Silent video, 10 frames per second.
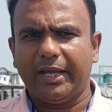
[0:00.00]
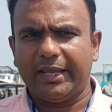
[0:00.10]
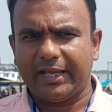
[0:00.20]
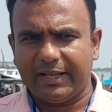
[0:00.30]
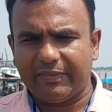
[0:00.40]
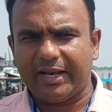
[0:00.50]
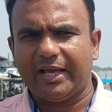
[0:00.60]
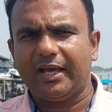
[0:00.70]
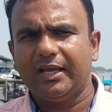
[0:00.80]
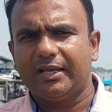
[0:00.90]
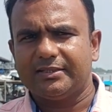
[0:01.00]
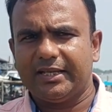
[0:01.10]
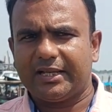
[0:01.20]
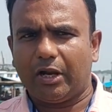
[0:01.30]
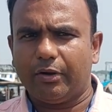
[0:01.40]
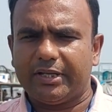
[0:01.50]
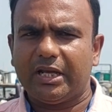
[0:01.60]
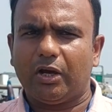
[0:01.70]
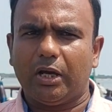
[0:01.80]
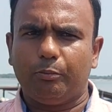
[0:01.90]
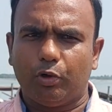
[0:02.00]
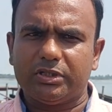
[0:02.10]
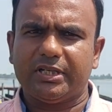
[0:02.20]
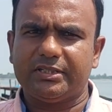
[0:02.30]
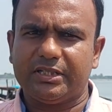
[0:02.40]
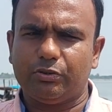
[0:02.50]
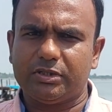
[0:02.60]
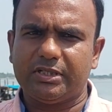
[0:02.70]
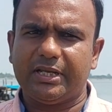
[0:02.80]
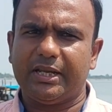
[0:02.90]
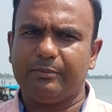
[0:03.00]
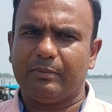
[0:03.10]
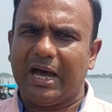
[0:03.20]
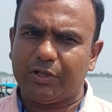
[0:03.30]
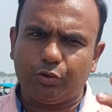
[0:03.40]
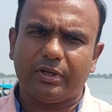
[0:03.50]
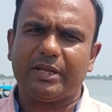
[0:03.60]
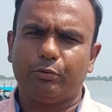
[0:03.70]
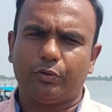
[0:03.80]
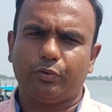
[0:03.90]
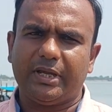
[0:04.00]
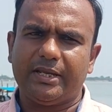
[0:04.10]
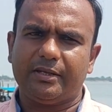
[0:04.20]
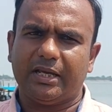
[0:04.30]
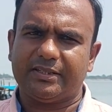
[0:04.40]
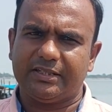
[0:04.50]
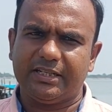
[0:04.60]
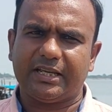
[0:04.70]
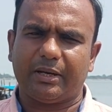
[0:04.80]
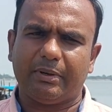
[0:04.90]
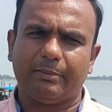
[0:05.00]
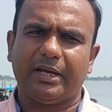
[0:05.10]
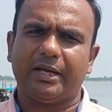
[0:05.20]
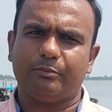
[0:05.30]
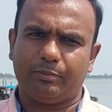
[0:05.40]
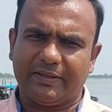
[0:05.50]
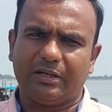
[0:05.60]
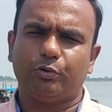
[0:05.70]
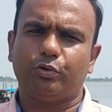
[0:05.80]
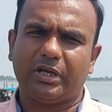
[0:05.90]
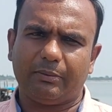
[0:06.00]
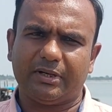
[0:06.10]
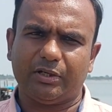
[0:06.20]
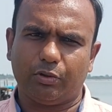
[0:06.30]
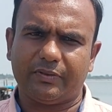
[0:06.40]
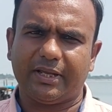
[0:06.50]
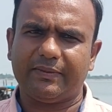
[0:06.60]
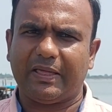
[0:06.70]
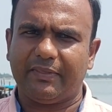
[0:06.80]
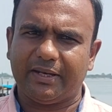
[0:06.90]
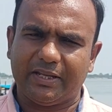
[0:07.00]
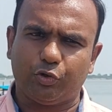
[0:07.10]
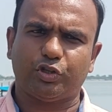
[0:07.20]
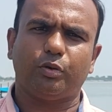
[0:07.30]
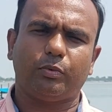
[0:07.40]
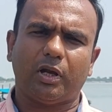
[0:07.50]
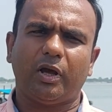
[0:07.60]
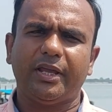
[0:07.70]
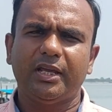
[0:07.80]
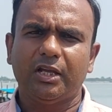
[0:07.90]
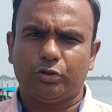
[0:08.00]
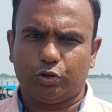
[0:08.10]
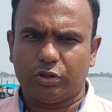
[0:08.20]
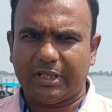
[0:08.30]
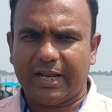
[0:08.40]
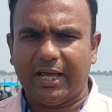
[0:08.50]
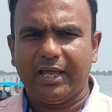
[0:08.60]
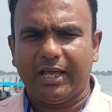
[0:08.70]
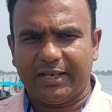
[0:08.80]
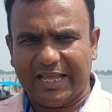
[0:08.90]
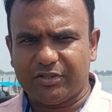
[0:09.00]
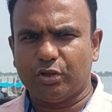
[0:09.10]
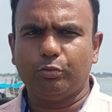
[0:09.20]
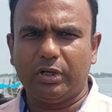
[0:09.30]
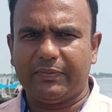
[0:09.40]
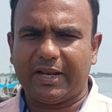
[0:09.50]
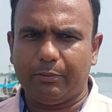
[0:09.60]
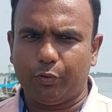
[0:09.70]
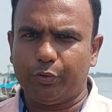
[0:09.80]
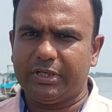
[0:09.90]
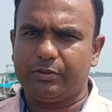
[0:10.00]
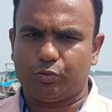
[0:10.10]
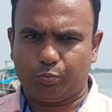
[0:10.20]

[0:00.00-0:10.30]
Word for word: এখানে তারা যে কারণটি বলছেন যেটি হচ্ছে যে মহাজনরাই মূলত এই চিনির কারবার বা ভেজাল মধুর কারবারটি করে থাকে তাদেরকে দোষারোপ করা হয় যদিও তারা ন্যায্য মূল্যে তারা মধুটির